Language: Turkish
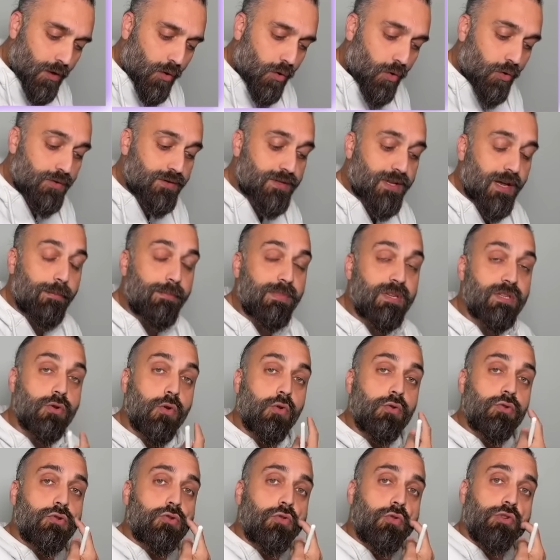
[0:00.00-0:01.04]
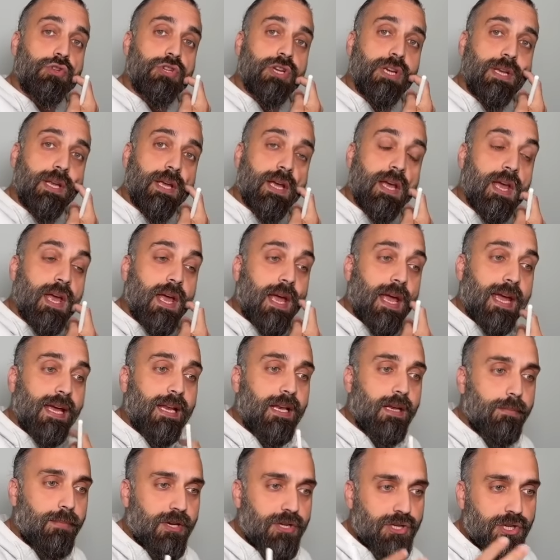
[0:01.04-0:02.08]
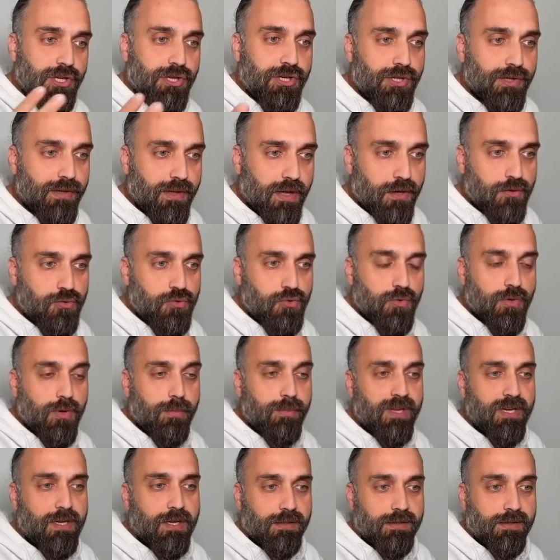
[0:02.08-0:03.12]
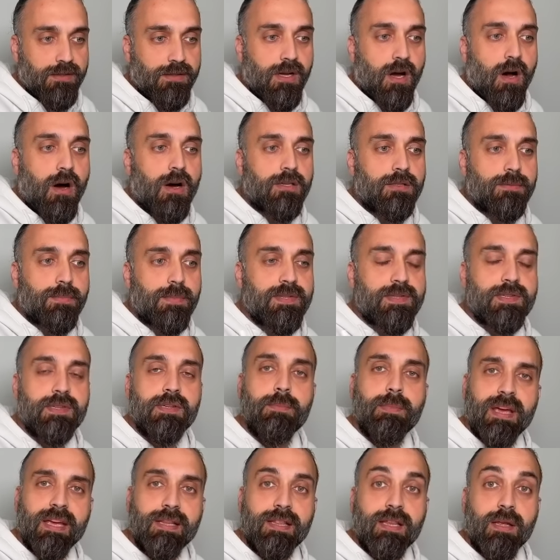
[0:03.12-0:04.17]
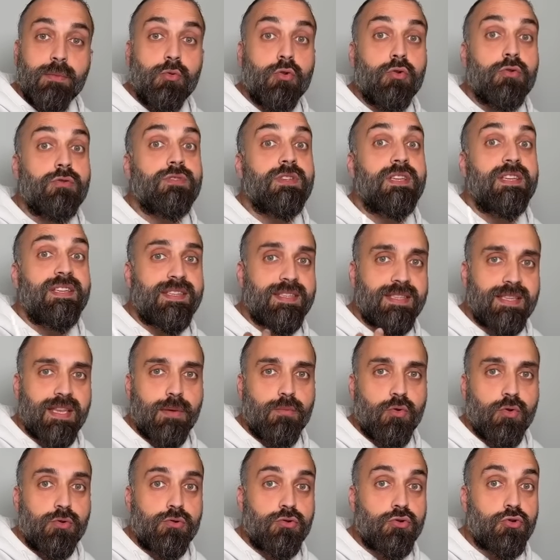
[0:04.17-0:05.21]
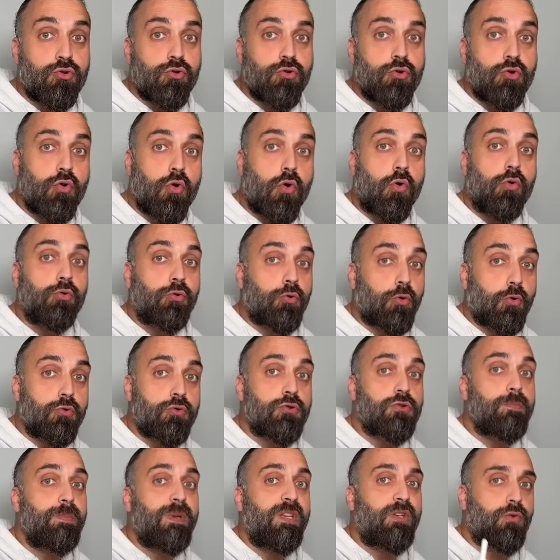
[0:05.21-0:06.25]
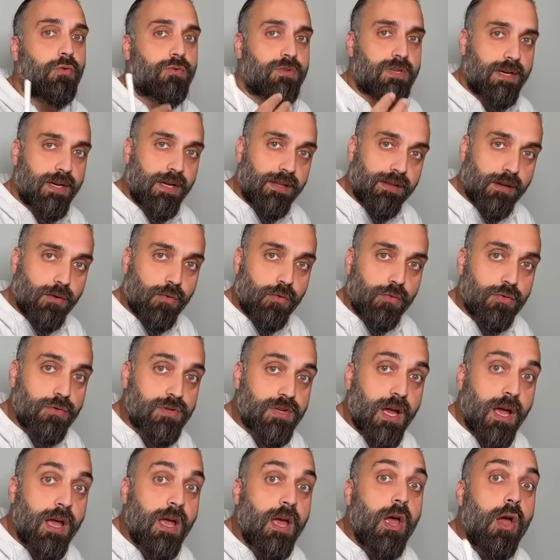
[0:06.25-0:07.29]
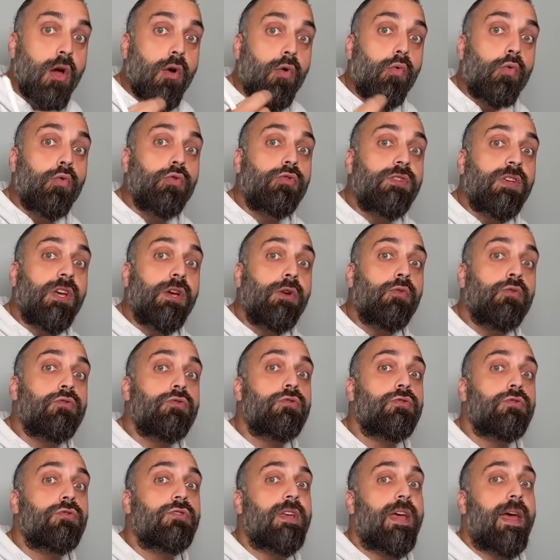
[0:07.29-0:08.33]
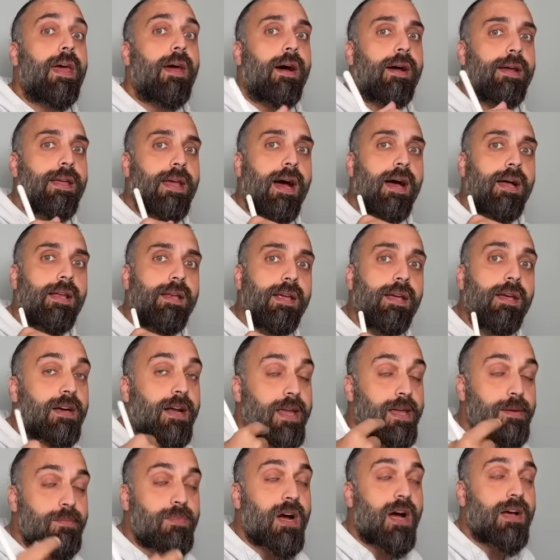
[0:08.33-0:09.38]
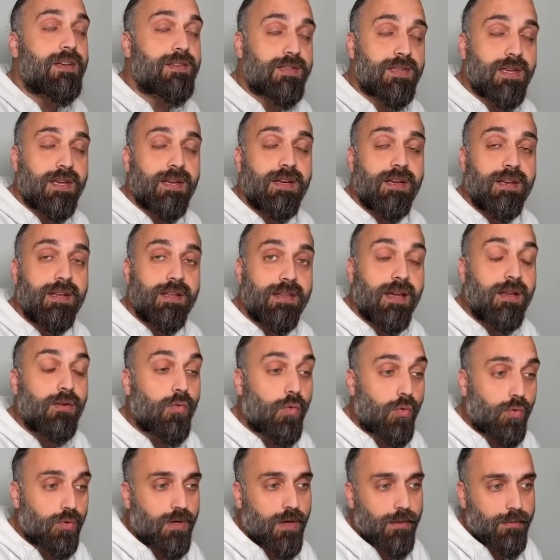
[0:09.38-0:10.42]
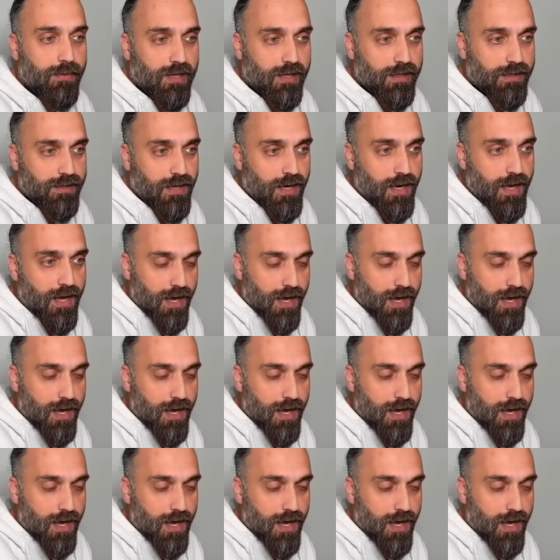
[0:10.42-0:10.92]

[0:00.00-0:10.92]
O yüzden biz östrojeni 55 yaşından sonra bir kadında artmasını beklemiyoruz, istemiyoruz. Çünkü kontrolsüz mitoza neden olursa uterus sea yani rahim kanserine neden olabilir.